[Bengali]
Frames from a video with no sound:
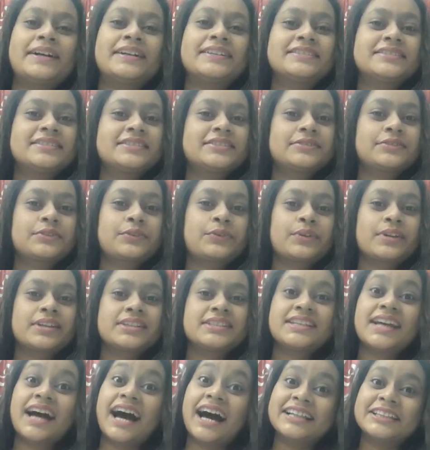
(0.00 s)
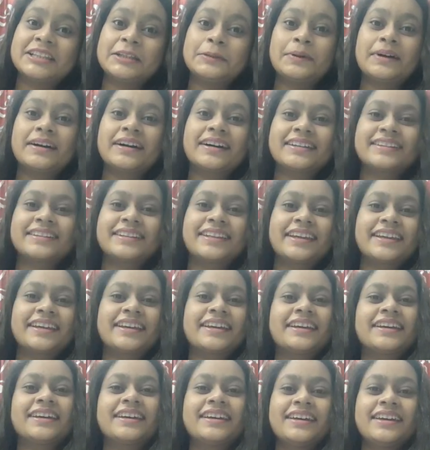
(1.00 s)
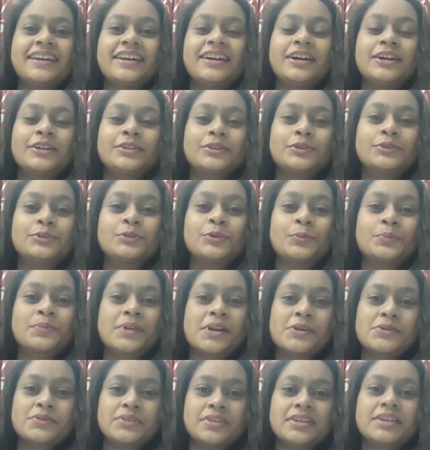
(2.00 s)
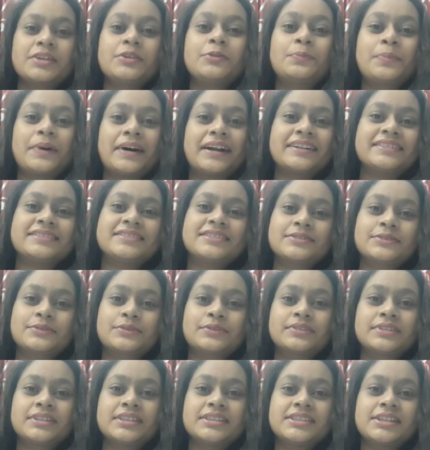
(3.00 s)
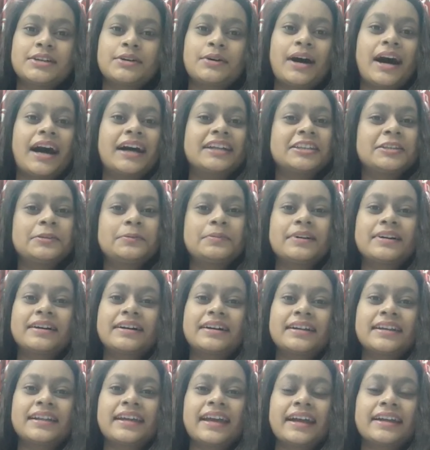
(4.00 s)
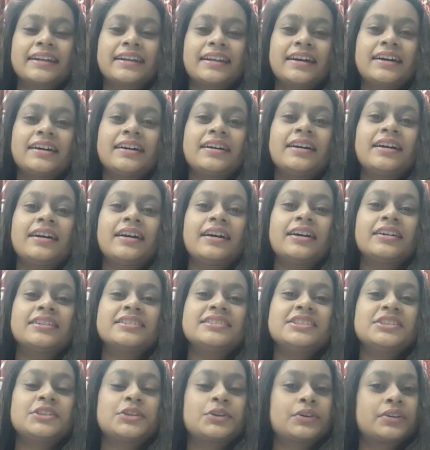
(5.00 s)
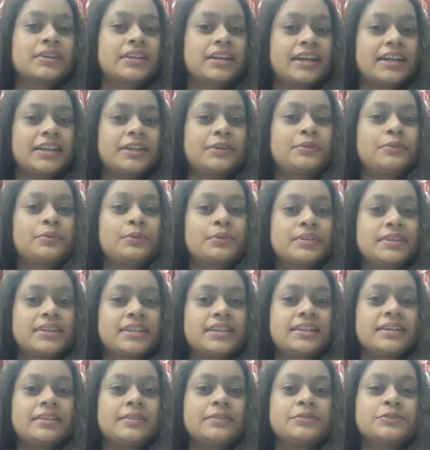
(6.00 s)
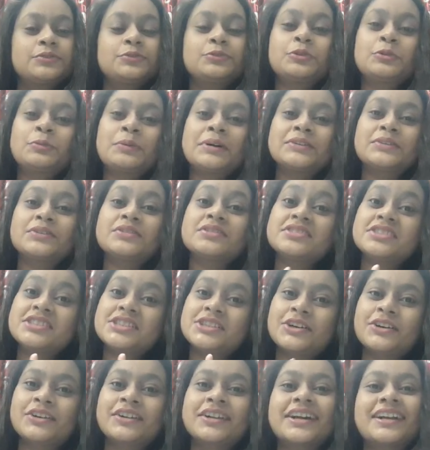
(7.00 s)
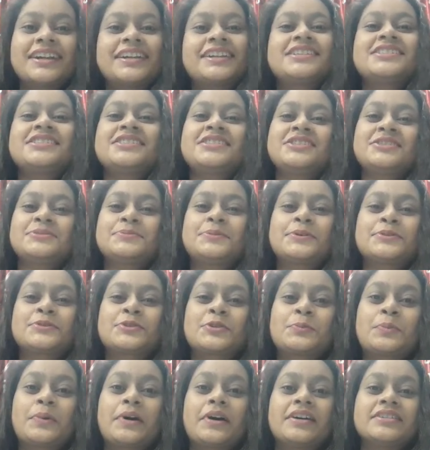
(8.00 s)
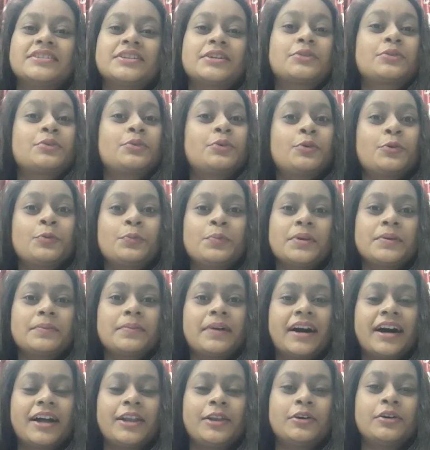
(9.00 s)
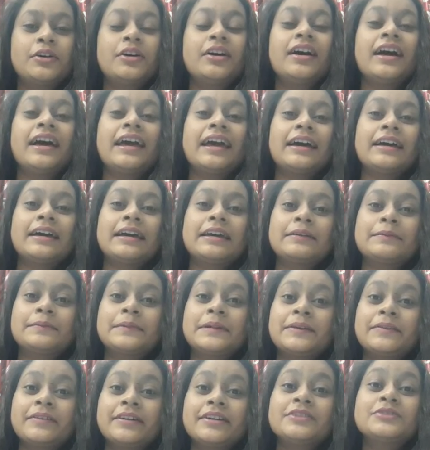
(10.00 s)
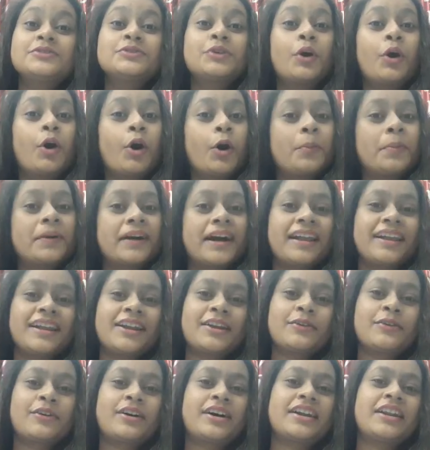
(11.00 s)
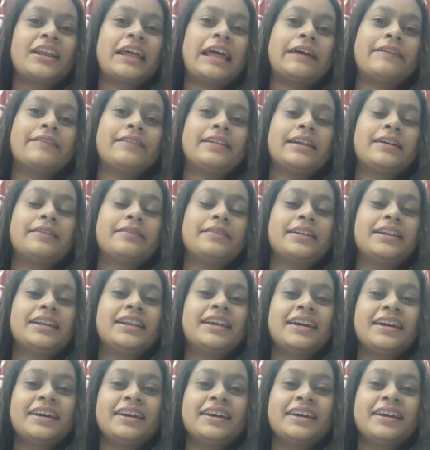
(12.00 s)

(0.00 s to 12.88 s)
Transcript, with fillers: পারচেস করেছি হাতিবাগান থেকে তো তোমরা যদি কেউ পারচেস করতে চাও হাতিবাগানে একটা চিকনকারি কুর্তির শুধুমাত্র চিকনকারিরই জিনিসপত্র পাওয়া যায় খুবই ভালো ইভেন সব কালার ওখানে অ্যাভেলেবেল